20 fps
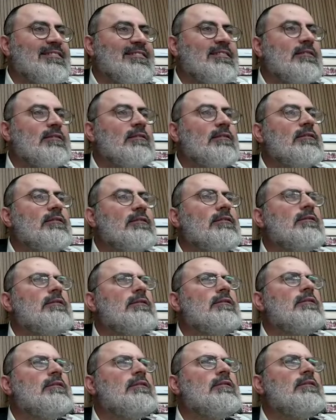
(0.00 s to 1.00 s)
Bien,
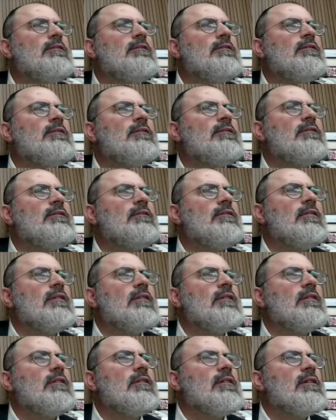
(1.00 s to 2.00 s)
mais
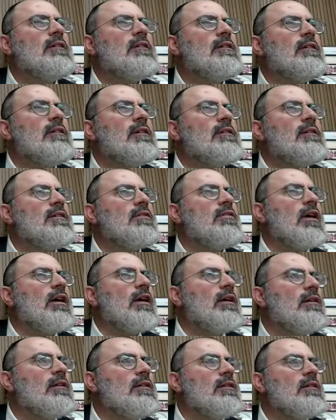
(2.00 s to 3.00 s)
c'est pas le pire. Hein. C'est
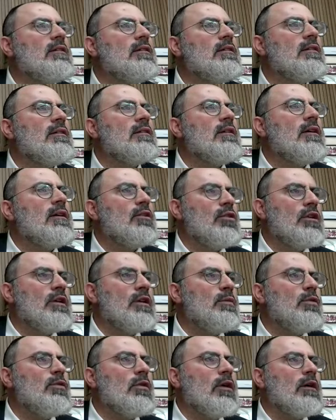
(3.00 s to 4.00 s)
vrai
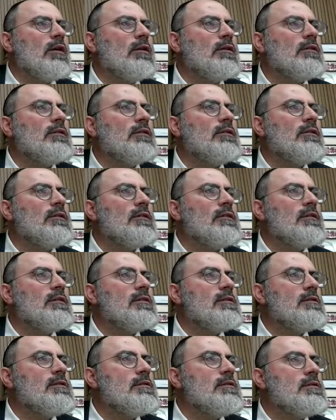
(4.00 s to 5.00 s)
Le début, quoi. Ah
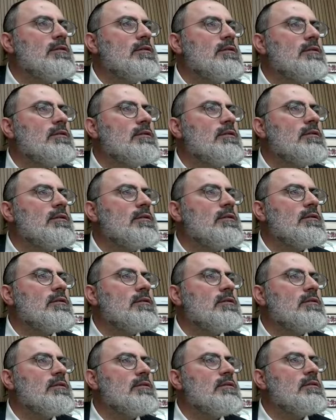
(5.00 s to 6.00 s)
non, mais ça ne
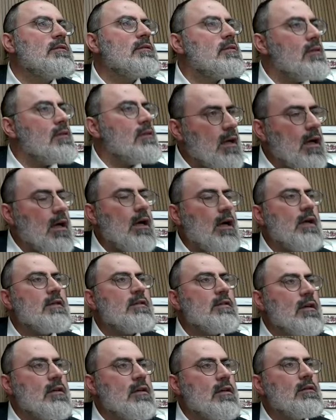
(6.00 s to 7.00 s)
traduit pas. Ah,
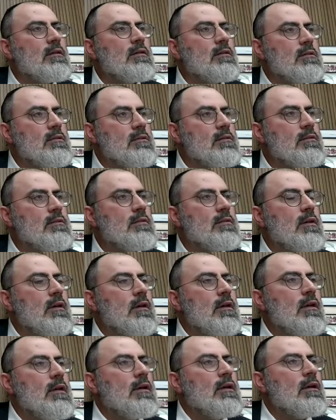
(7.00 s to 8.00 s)
Khazak.
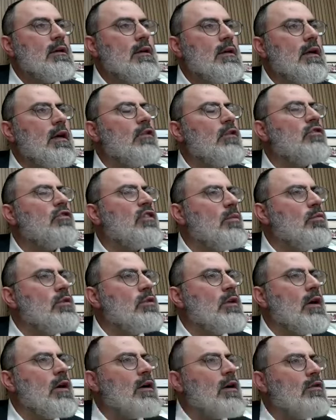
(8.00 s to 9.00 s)
Et
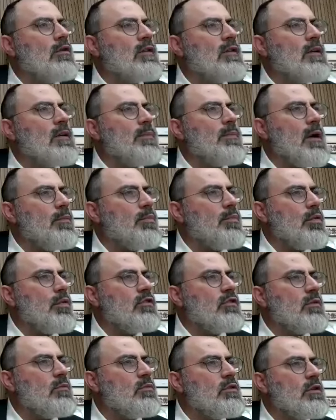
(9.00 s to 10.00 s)
Anshemuna, t'étais pas là
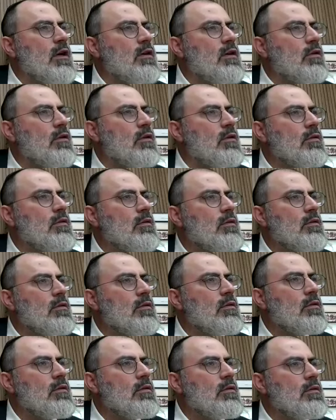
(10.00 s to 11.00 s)
pour Anshemuna alors
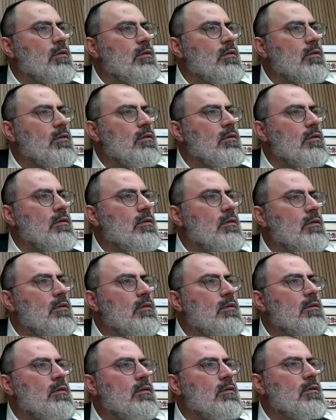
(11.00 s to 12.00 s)

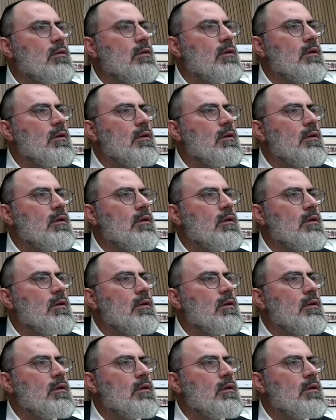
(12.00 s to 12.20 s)
euh, Non.